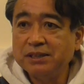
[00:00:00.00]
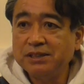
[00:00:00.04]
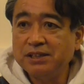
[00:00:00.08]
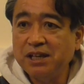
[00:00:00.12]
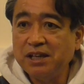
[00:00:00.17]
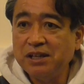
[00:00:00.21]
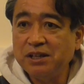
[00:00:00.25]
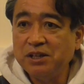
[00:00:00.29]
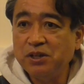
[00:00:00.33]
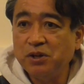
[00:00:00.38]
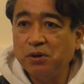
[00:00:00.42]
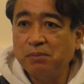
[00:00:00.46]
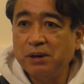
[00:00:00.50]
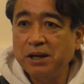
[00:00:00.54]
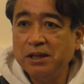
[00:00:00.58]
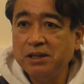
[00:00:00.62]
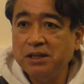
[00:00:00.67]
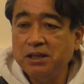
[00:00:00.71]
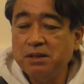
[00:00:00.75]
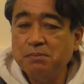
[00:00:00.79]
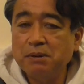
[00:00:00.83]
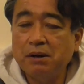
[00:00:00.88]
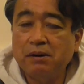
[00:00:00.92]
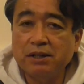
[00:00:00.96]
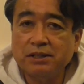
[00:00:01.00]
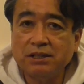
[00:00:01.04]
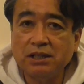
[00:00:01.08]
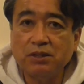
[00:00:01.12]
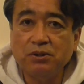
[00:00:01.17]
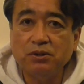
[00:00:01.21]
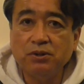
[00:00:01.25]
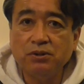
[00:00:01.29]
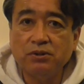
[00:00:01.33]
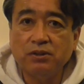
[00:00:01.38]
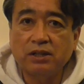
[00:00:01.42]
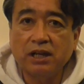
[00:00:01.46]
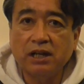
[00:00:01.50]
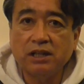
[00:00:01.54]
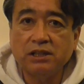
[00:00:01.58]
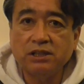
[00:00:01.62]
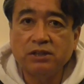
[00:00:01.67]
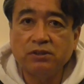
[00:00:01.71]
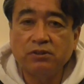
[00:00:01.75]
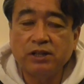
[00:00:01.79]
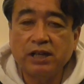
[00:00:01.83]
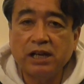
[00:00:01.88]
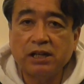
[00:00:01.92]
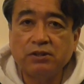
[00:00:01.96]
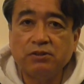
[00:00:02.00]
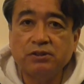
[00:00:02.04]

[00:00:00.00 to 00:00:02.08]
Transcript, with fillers: せ4番に回せという感じの野